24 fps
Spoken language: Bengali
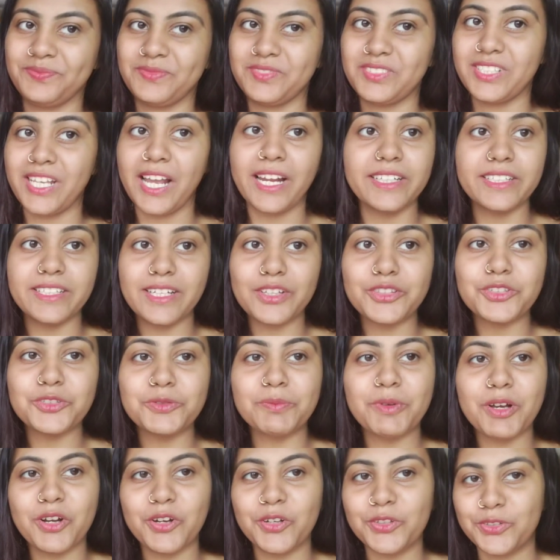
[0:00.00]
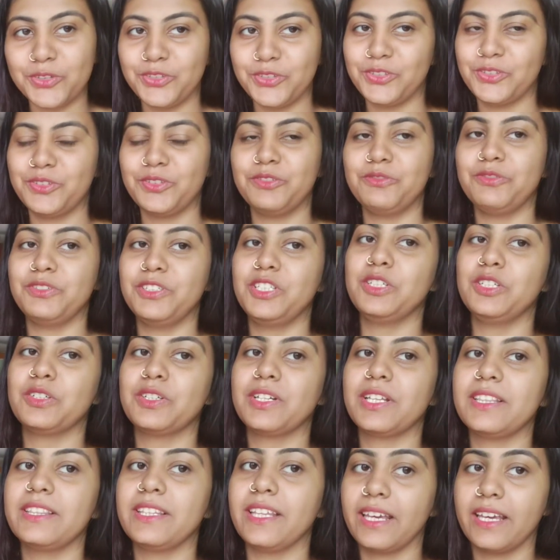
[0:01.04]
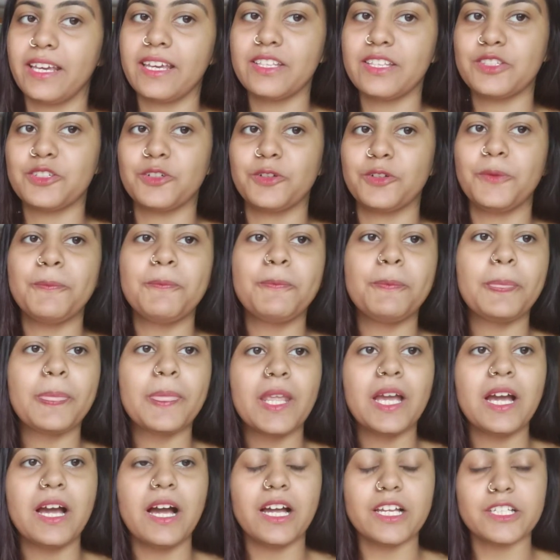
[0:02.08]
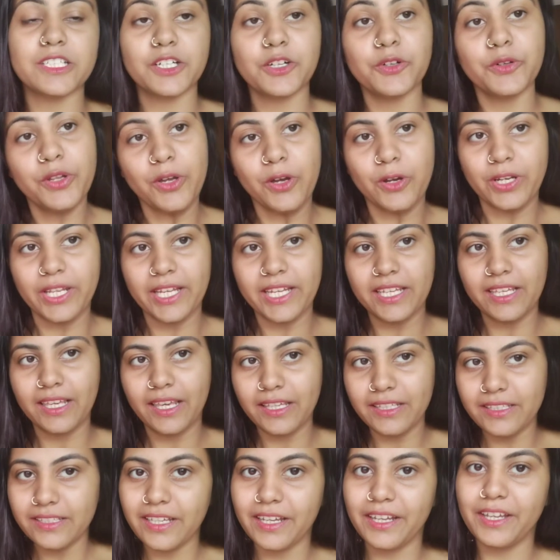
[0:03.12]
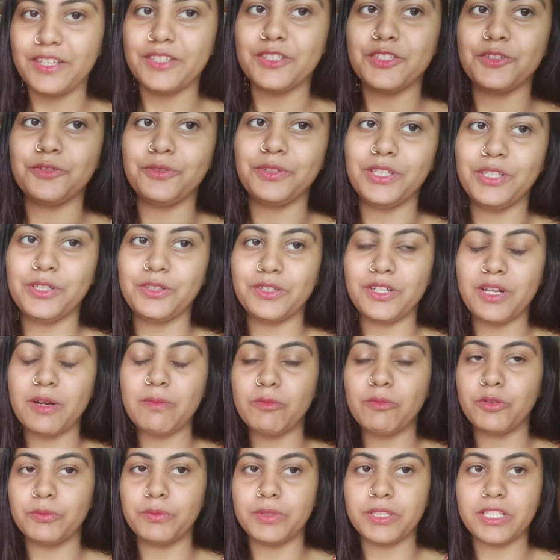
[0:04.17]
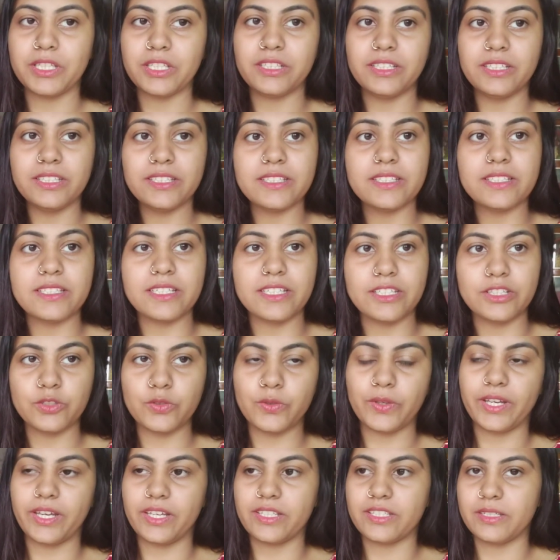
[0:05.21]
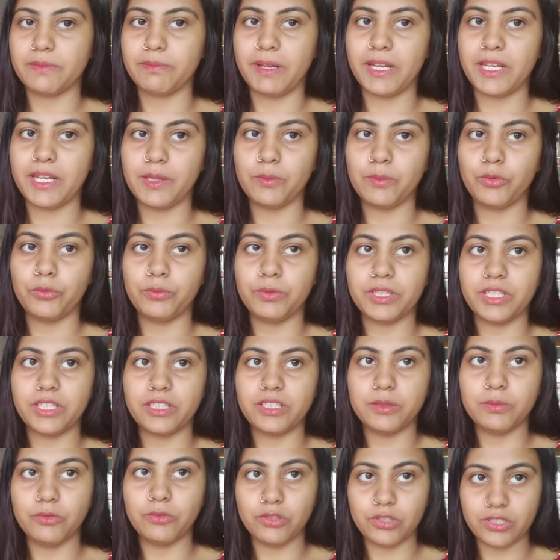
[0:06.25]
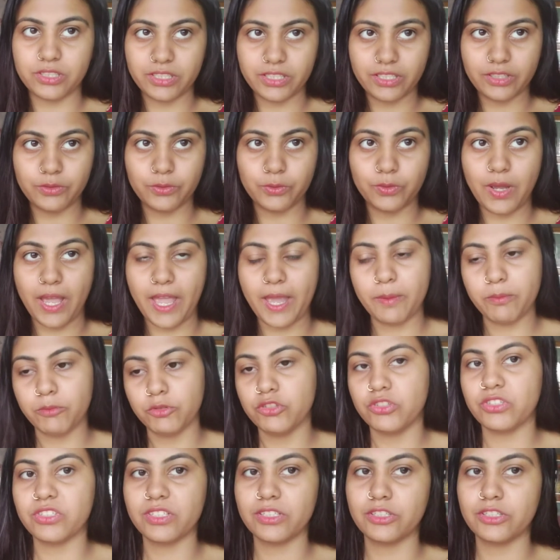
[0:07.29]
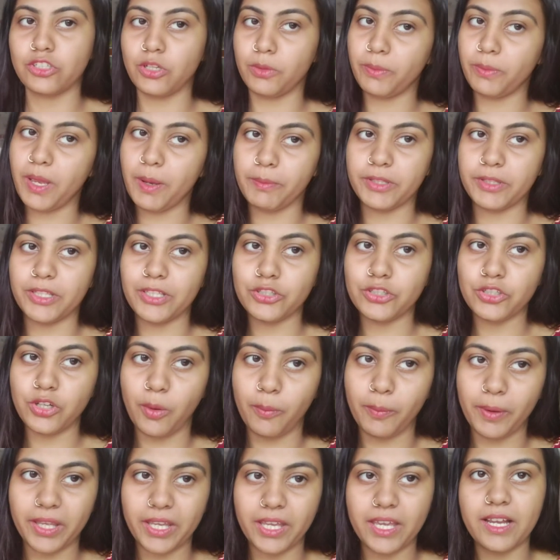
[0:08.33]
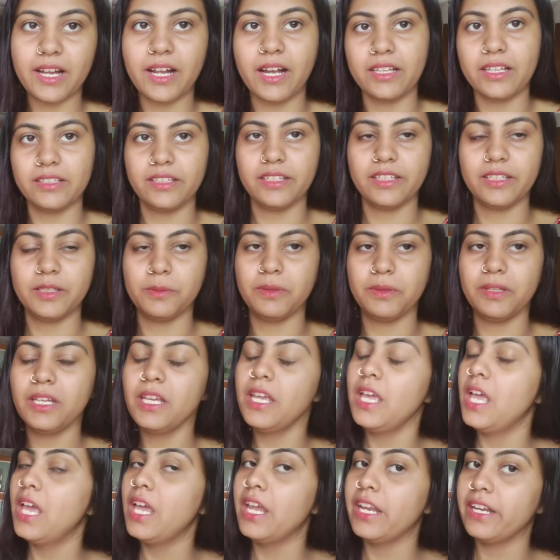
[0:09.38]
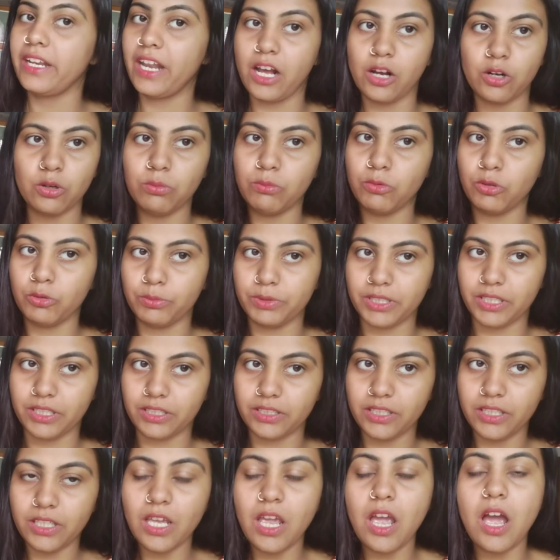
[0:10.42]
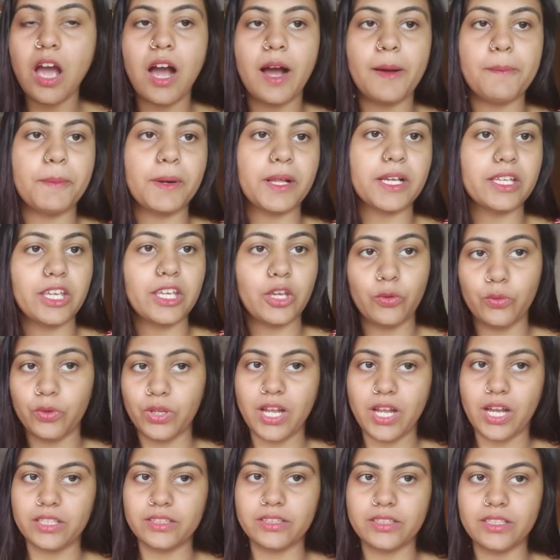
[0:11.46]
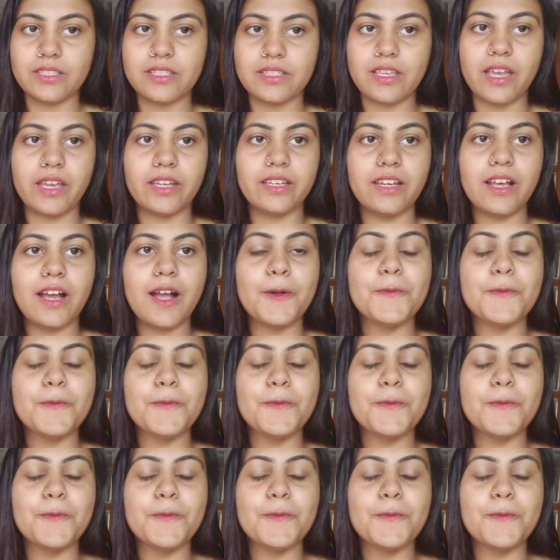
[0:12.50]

জানি না তোমরা কতজন ওই ভিডিওটা দেখেছো আশা করি অনেককেই দেখেছো ভিডিওটা দি চেঞ্জ হয়ে গেছে মানে দি বলছে ও এমন চেঞ্জ হবে আমাদের সবাইকে কাঁদিয়ে দেবে না গো দি আমরা কেউই কাঁদতে চাই না